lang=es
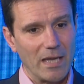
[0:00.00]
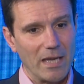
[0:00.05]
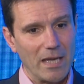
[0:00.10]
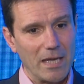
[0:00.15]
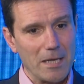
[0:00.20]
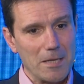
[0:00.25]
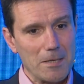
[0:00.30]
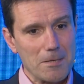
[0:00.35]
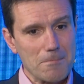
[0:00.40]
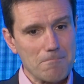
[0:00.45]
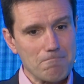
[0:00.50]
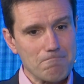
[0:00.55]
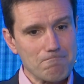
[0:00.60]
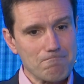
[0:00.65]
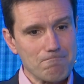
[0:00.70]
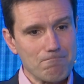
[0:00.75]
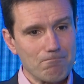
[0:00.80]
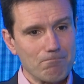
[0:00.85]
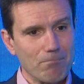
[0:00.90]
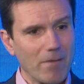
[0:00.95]

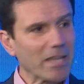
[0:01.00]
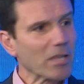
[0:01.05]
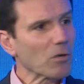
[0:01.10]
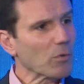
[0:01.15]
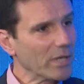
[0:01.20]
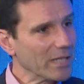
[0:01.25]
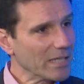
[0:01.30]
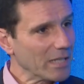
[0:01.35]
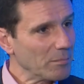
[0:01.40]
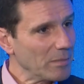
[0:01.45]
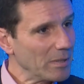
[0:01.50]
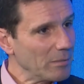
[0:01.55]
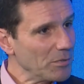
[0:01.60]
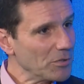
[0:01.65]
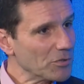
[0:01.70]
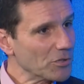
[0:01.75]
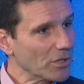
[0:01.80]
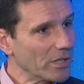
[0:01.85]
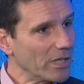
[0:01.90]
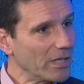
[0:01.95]
eh, más de 40 mil
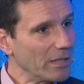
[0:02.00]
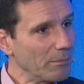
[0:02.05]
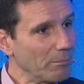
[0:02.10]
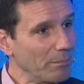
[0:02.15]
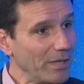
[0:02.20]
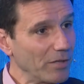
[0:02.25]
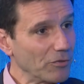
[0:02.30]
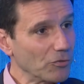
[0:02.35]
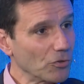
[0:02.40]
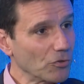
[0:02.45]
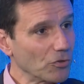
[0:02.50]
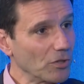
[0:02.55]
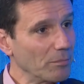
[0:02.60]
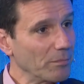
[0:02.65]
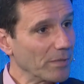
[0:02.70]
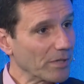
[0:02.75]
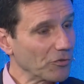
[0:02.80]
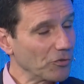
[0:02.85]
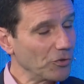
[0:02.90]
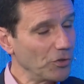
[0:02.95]
millones de pesos de
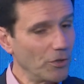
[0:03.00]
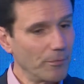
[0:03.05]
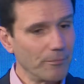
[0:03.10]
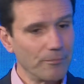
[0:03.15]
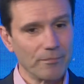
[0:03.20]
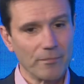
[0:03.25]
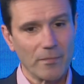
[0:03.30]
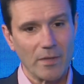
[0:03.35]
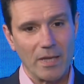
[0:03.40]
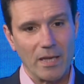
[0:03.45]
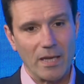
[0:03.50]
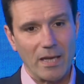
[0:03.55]
inversión.